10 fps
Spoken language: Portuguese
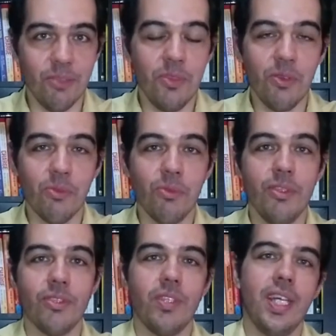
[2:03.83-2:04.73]
E eu me incluo
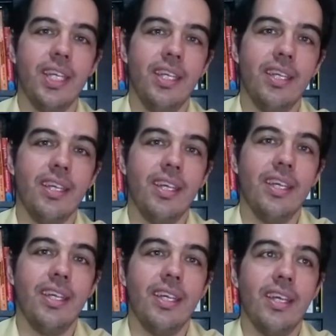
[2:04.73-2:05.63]
nisso daí,
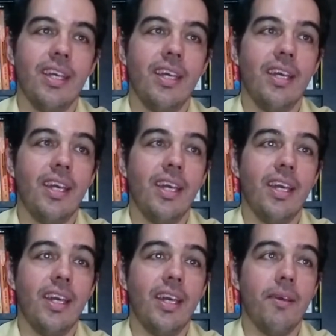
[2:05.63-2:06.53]

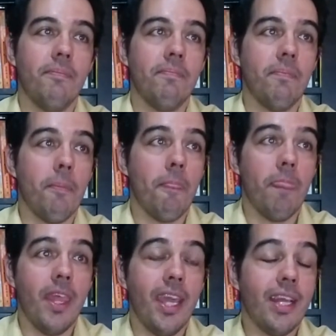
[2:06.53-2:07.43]
é,
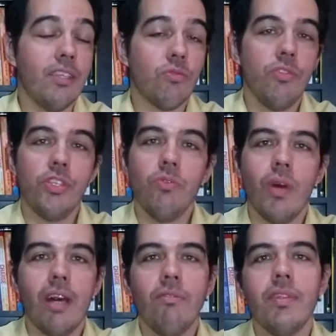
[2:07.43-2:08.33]
é que elas
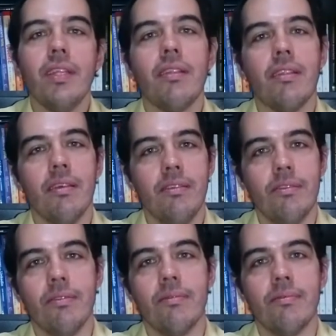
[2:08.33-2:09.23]
continuaram
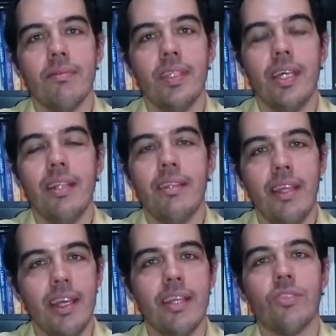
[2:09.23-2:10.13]
tentando, né?
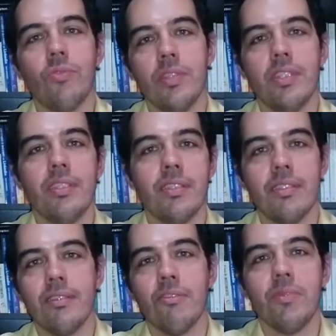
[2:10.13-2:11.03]
Até que as
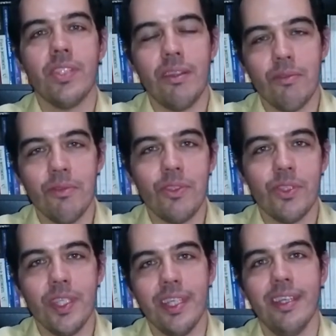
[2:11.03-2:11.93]
coisas começaram a
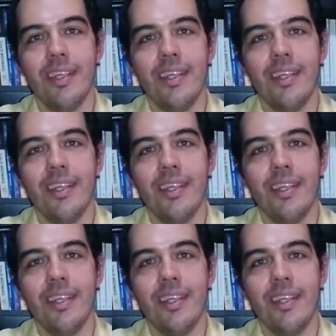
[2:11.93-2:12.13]
acontecer.